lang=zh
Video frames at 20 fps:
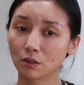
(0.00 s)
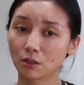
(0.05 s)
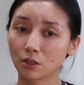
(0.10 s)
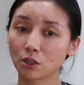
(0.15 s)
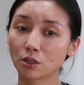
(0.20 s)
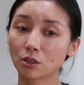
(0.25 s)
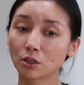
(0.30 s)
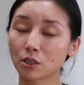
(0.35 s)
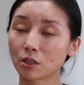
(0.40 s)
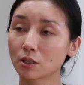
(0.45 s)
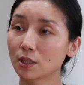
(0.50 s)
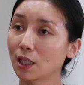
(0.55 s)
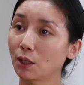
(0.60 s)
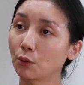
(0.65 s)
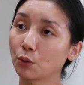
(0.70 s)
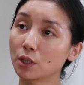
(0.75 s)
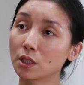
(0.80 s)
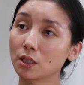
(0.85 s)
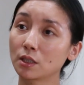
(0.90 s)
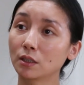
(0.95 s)
其实是在
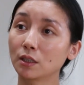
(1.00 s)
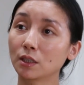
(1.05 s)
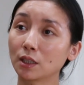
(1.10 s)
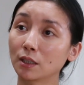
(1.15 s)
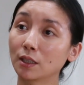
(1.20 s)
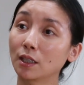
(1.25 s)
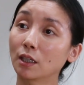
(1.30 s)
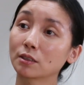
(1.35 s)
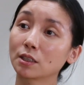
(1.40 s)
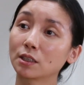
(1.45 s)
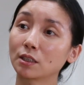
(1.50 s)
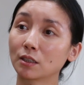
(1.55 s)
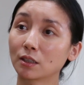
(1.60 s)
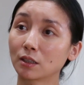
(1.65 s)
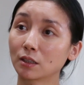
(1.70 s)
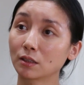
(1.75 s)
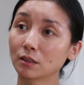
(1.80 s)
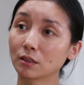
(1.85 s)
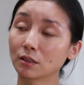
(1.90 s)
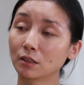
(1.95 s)
我心里亮起
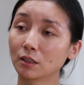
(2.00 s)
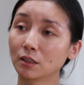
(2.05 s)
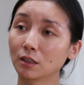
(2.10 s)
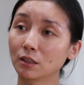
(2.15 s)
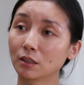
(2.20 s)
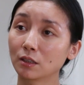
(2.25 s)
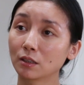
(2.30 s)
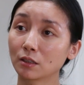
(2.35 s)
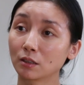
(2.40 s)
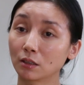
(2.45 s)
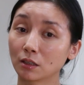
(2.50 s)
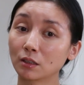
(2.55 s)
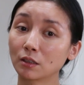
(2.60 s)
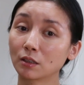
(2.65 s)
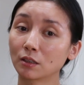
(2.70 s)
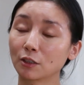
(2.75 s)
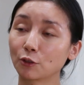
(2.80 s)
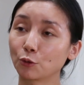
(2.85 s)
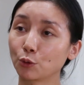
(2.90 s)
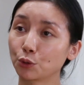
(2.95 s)
了
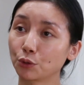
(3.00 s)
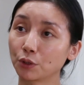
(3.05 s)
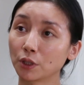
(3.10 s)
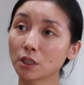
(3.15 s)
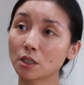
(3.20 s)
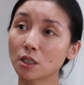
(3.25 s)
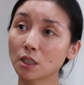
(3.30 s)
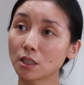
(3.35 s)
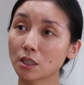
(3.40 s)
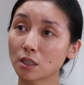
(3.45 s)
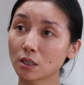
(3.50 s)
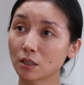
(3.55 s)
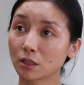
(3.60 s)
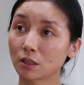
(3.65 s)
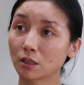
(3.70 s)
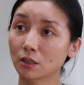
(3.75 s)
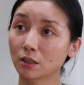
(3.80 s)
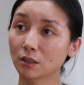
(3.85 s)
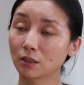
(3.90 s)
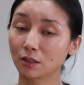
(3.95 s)
灯。我觉得这
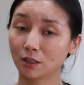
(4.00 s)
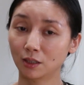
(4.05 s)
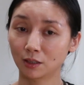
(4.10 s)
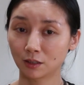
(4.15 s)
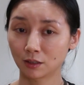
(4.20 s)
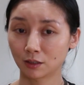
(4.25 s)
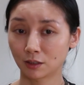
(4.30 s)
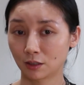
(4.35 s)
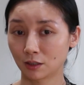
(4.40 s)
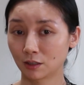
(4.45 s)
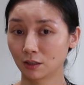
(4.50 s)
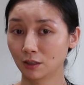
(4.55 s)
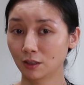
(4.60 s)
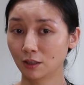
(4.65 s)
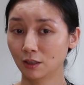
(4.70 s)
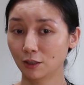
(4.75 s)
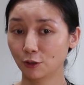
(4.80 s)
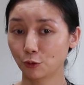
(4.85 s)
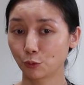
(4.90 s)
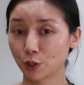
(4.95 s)
是一个
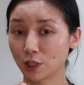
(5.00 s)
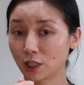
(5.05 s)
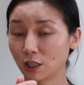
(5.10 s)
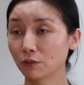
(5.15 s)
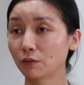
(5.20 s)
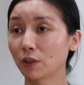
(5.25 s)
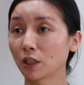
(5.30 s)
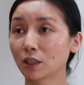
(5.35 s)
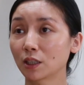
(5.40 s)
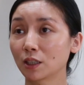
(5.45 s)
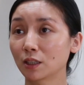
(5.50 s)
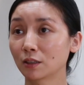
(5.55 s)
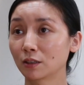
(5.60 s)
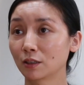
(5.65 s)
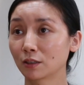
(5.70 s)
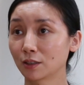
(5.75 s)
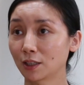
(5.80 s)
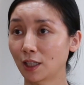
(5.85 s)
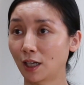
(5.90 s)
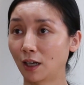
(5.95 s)
我前方的一个
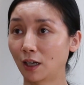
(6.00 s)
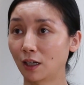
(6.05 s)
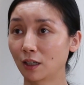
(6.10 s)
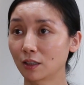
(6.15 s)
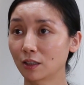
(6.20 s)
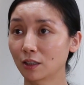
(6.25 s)
灯塔，